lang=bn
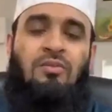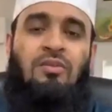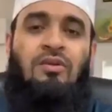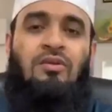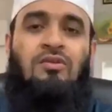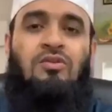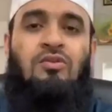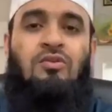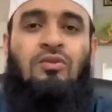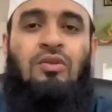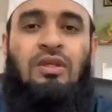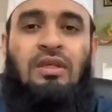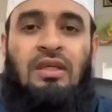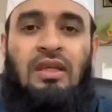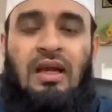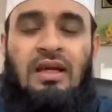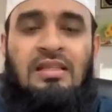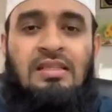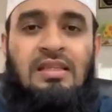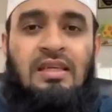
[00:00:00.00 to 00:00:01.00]
সম্মানিত সুধি
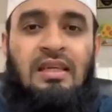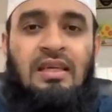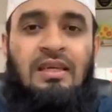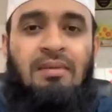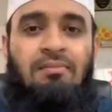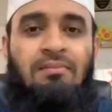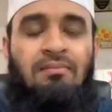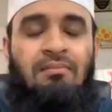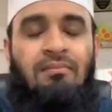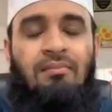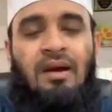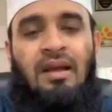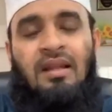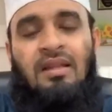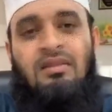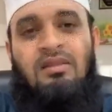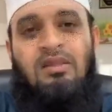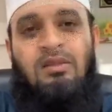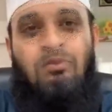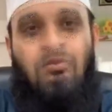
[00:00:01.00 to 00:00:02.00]
আজকে
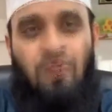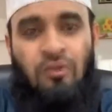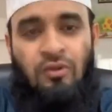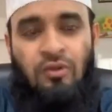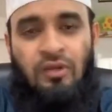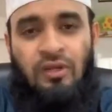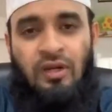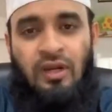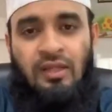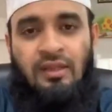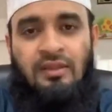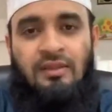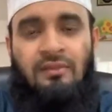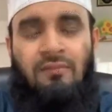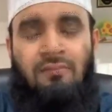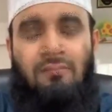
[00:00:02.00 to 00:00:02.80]
বাংলাদেশে কদরের রাত